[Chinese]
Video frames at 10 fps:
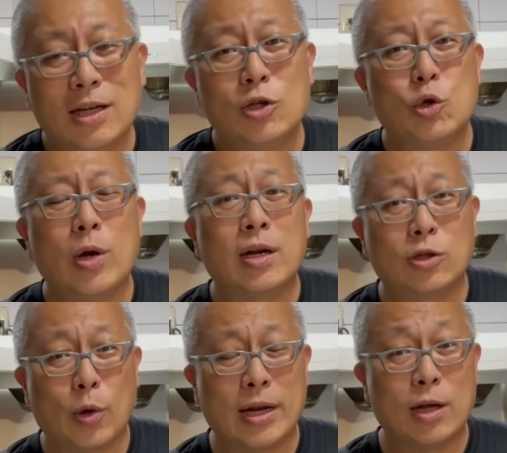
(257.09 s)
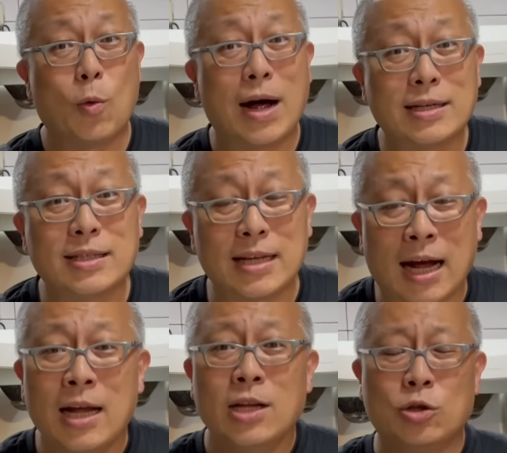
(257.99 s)
瘸了腿的王子
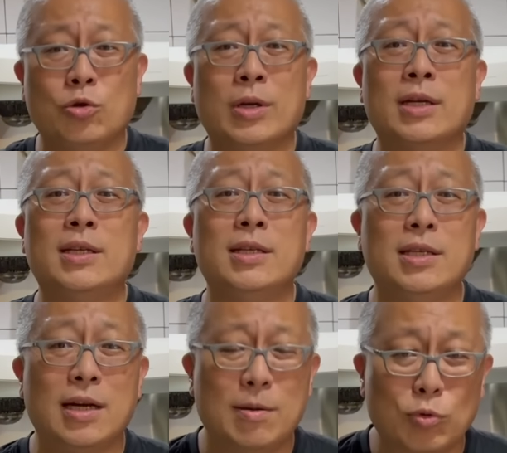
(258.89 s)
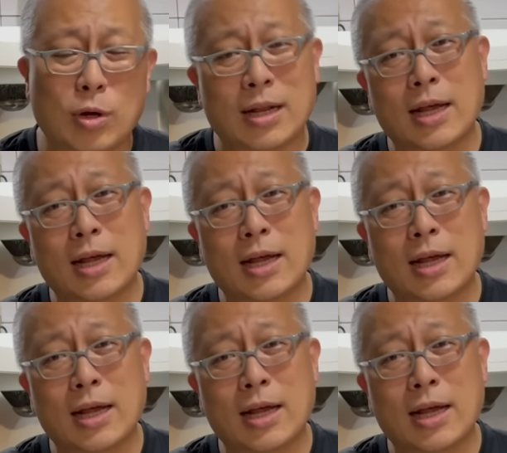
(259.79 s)
啊，就觉得心情很不爽。